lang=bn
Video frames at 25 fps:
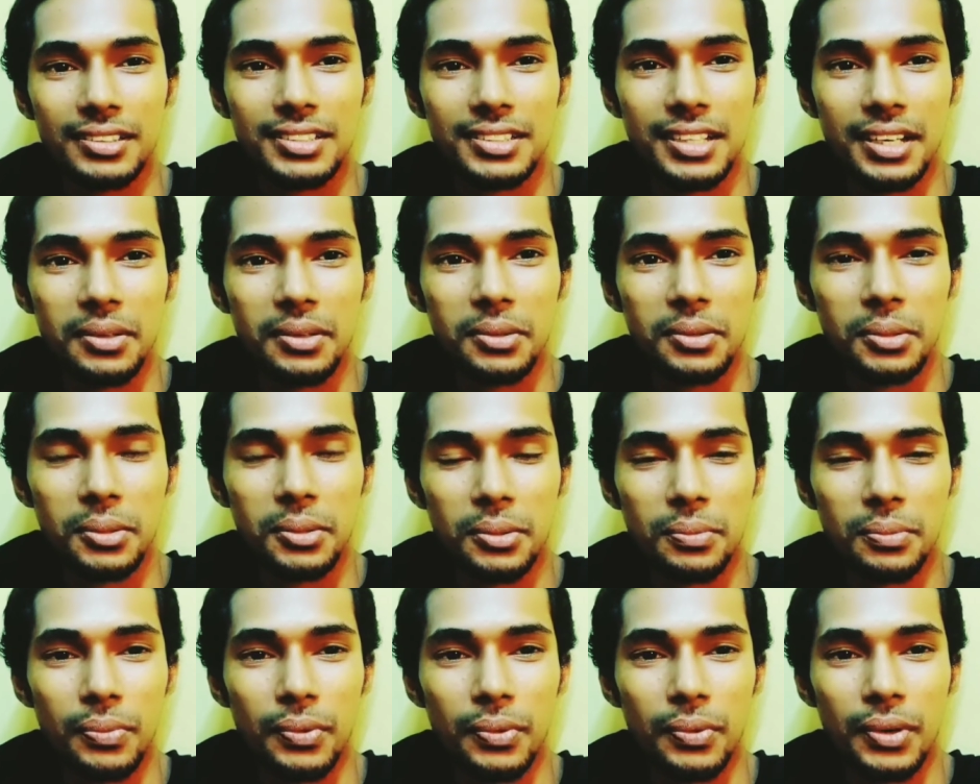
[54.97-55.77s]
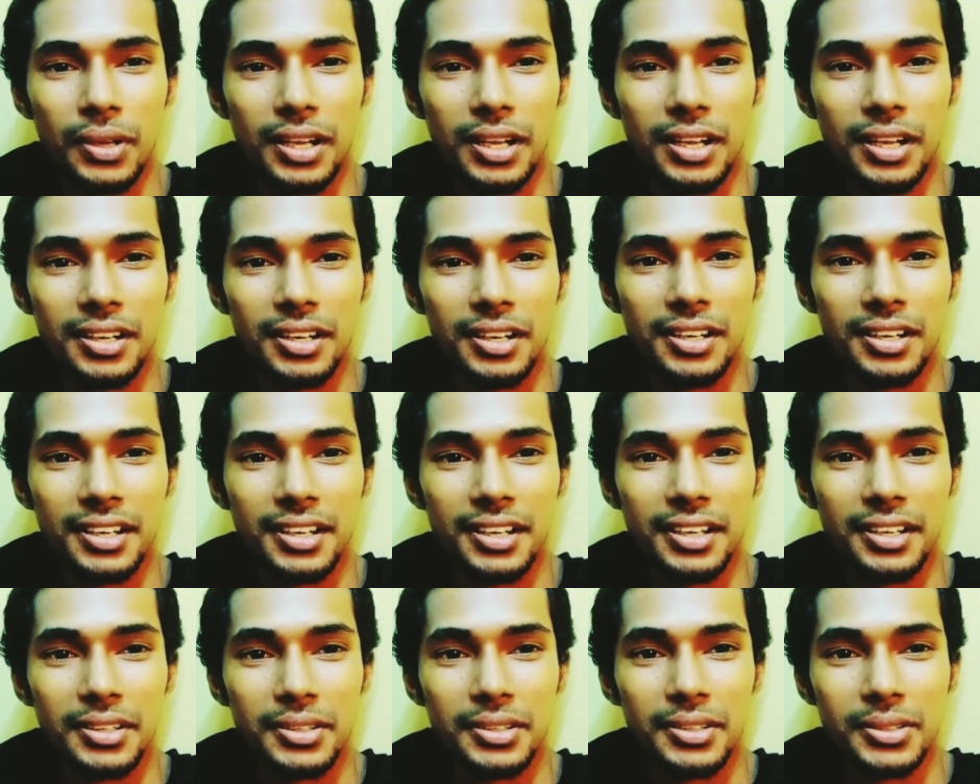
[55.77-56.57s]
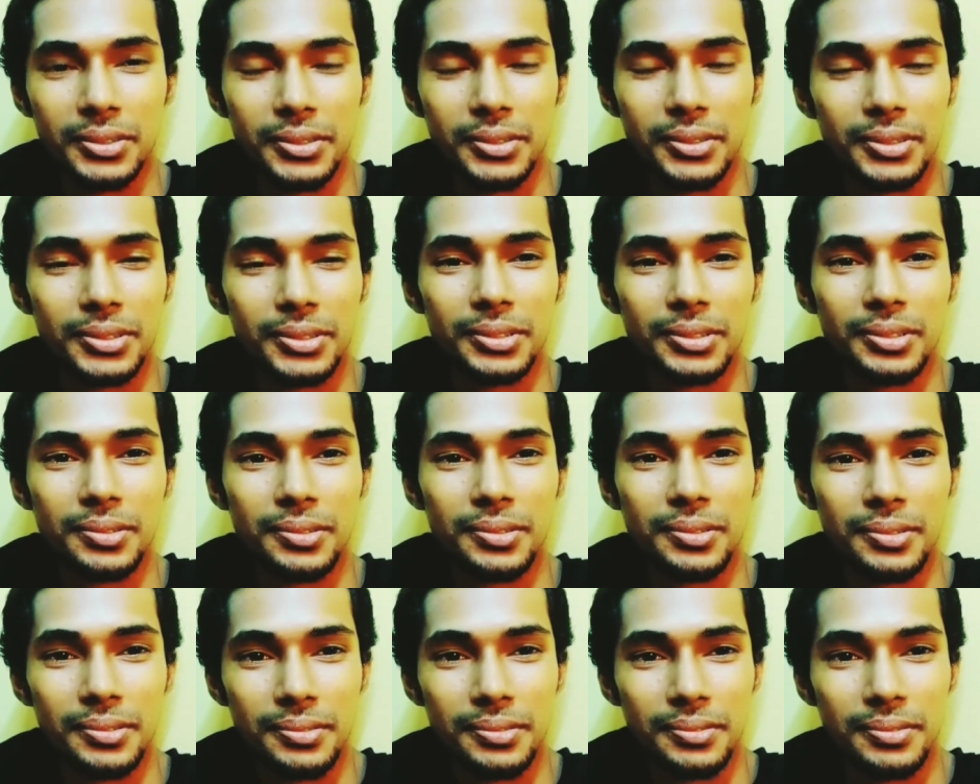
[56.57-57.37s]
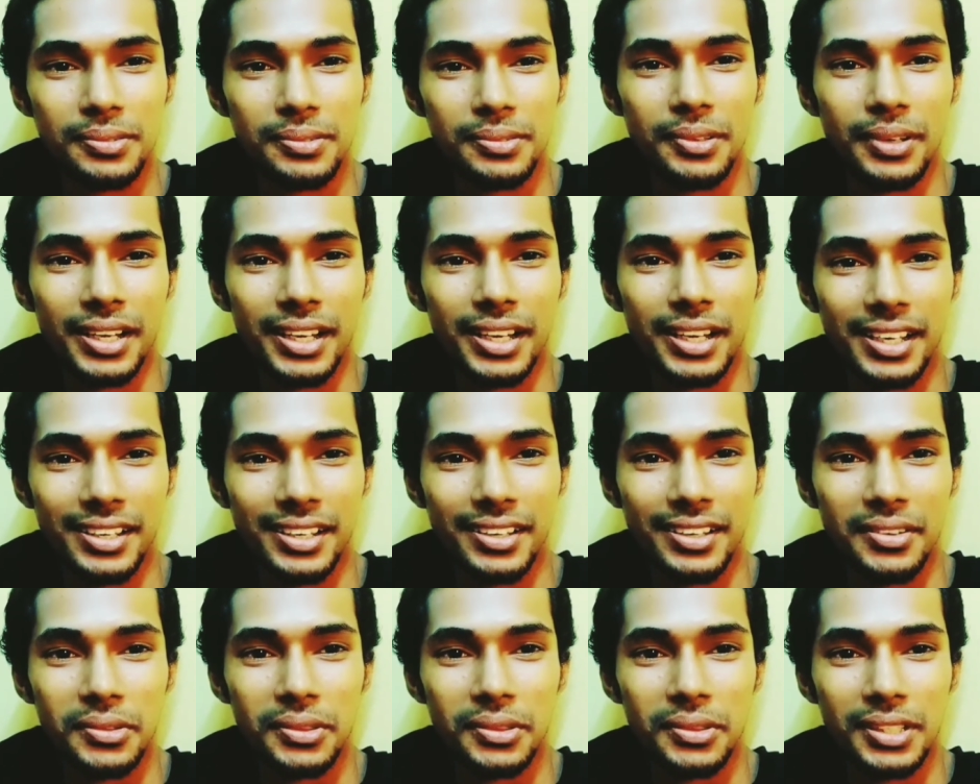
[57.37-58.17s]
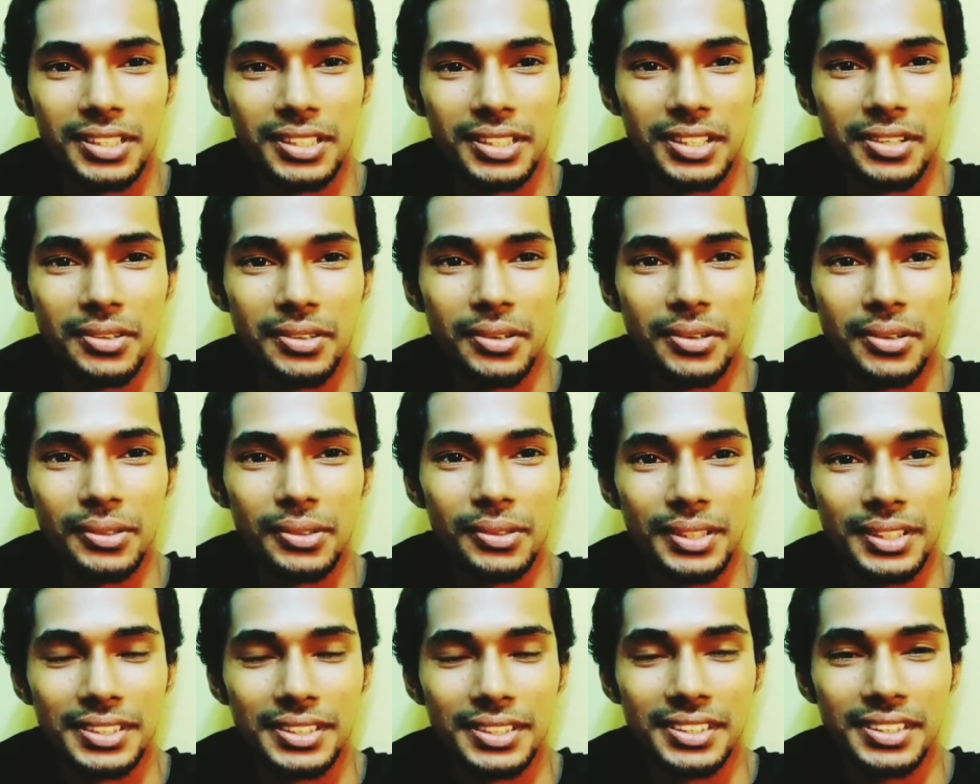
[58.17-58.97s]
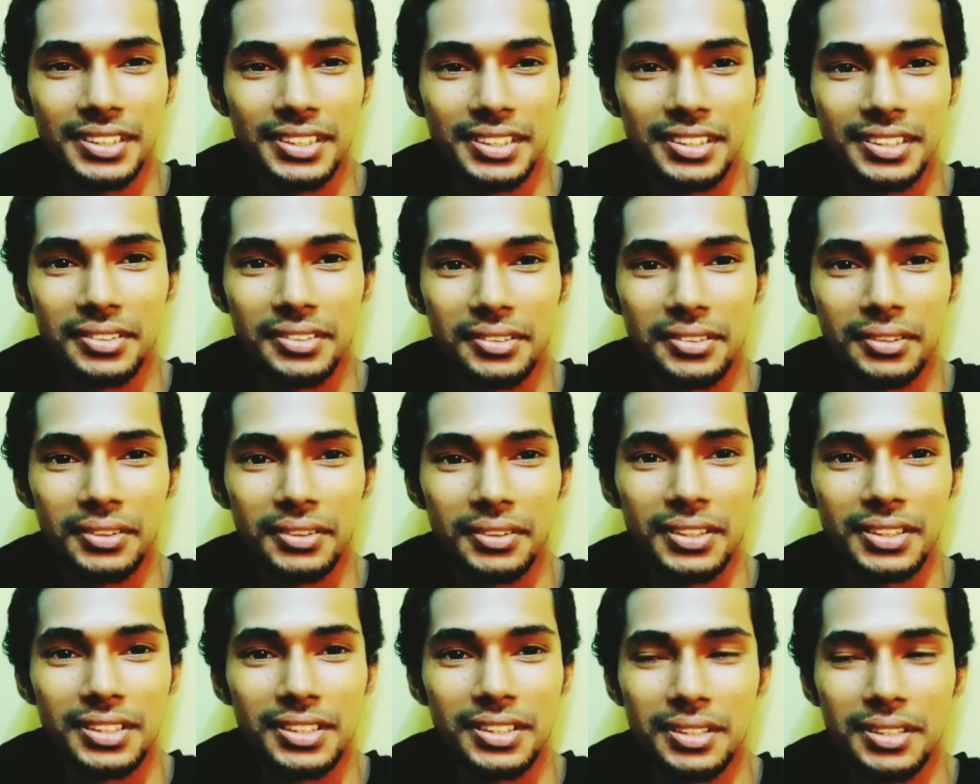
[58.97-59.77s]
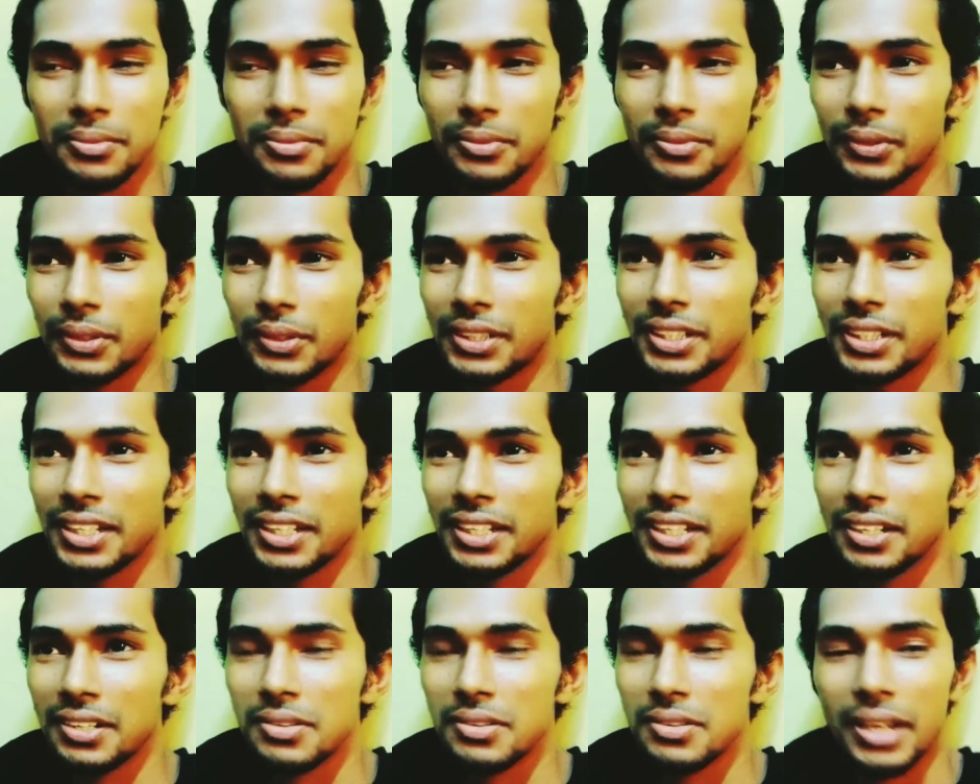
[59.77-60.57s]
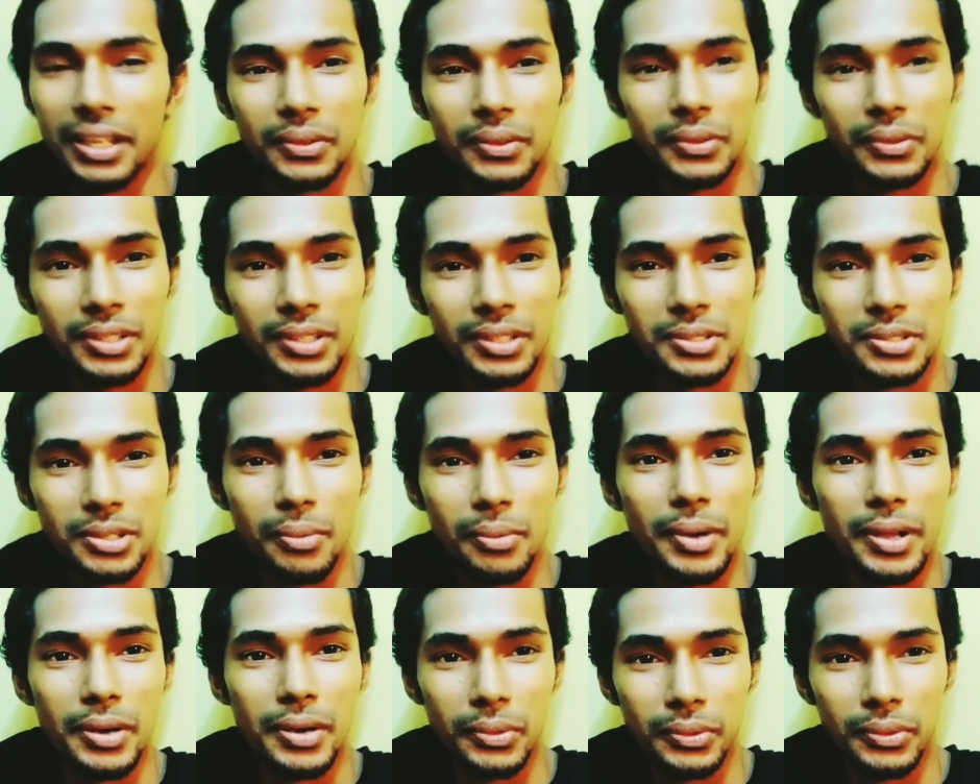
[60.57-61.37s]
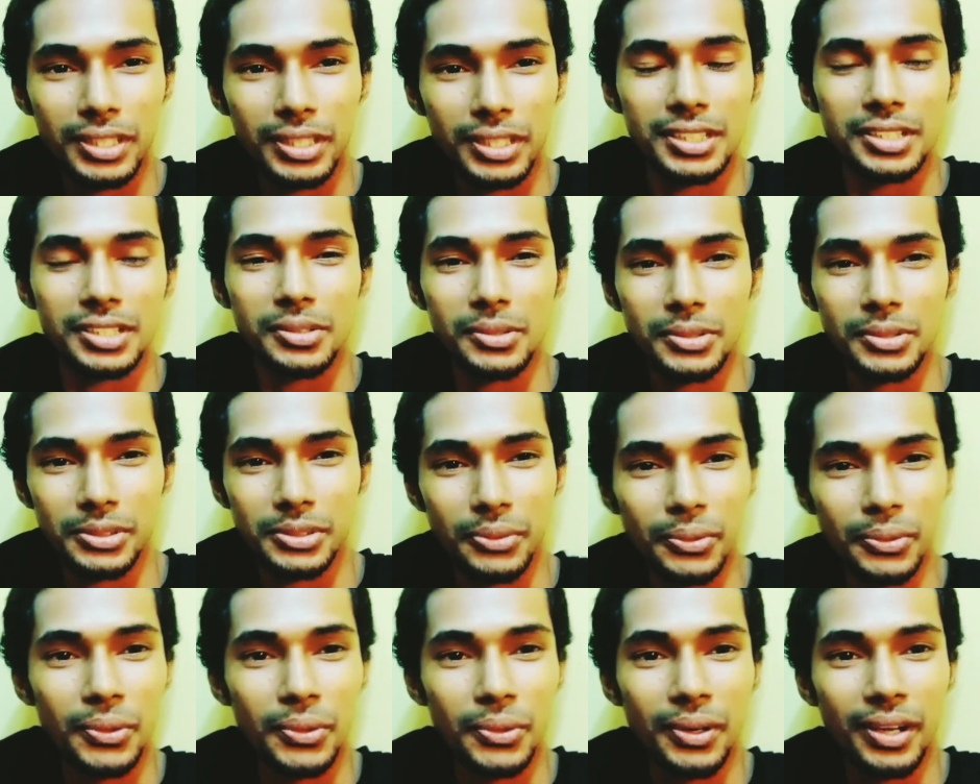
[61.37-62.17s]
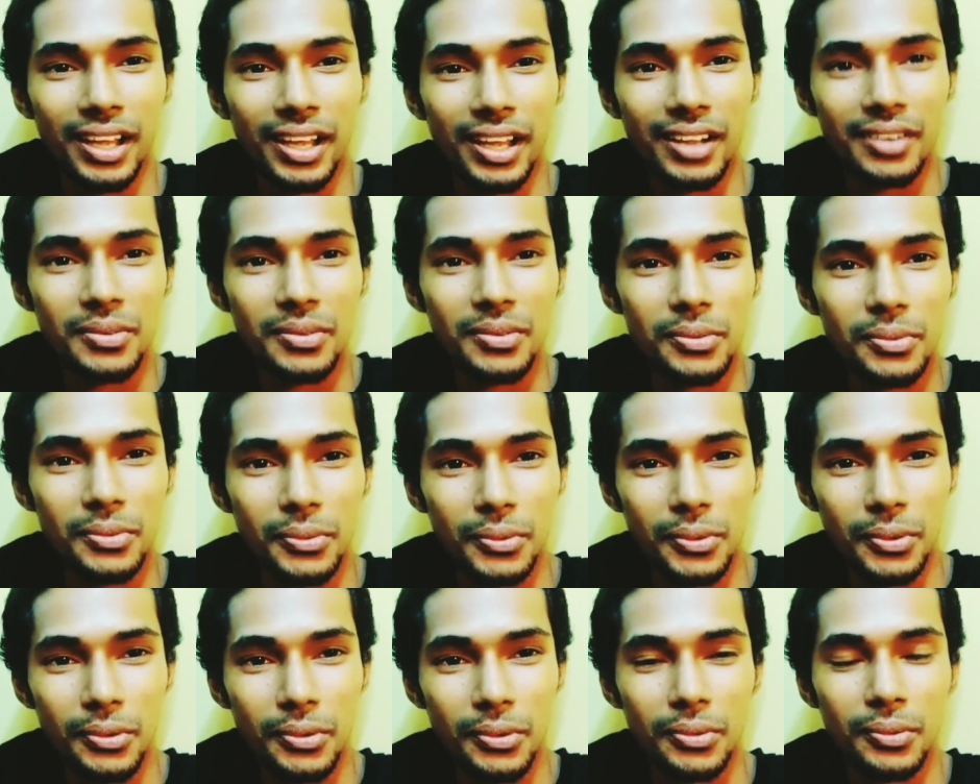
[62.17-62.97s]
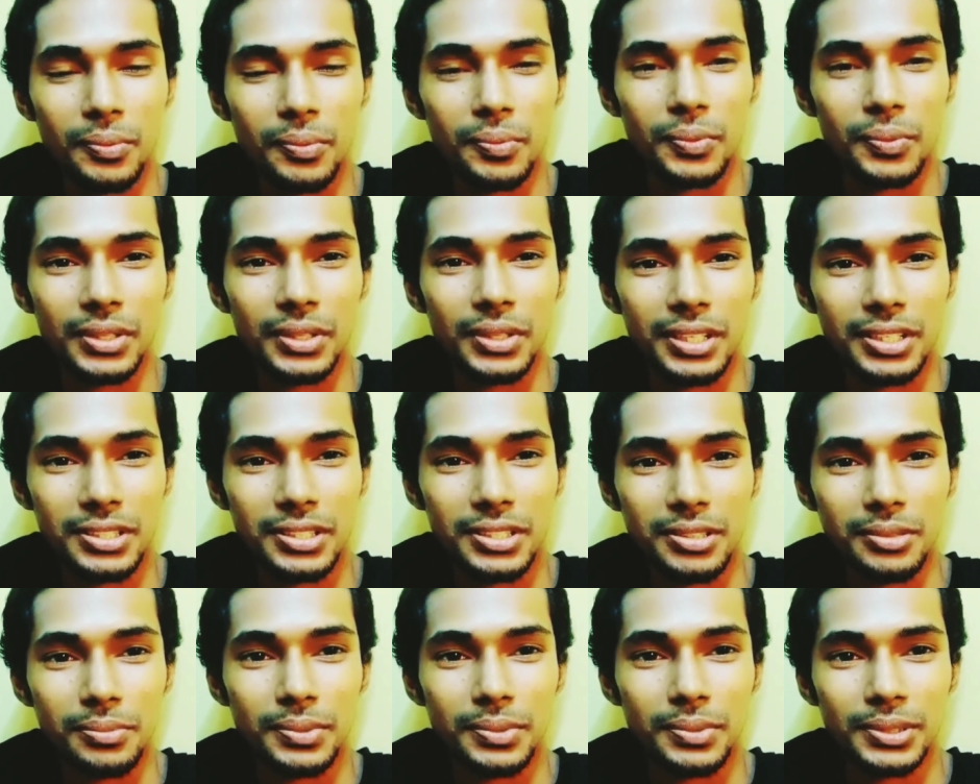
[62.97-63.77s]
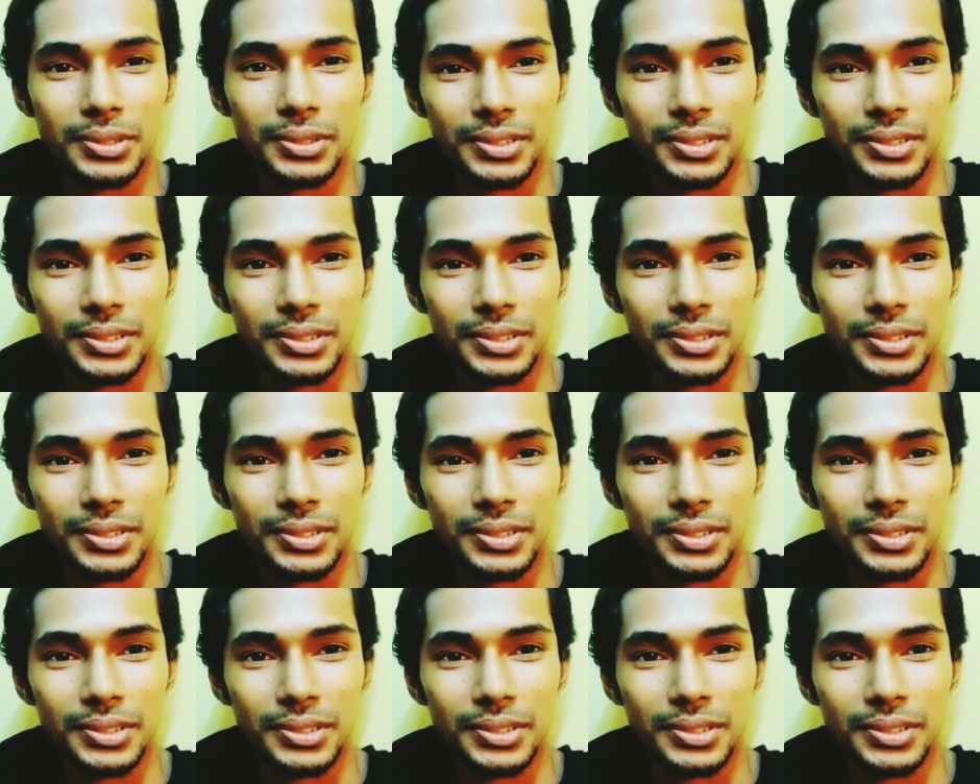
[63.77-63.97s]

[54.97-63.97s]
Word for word: যাই হোক পোলাটারে শুধু শুধু অনেক অত্যাচার করা হইতেছে অত্যাচার বলতে এতদিন সবাই অত্যাচার করছে ও এখন ওর উপর দিয়ে সব কিছু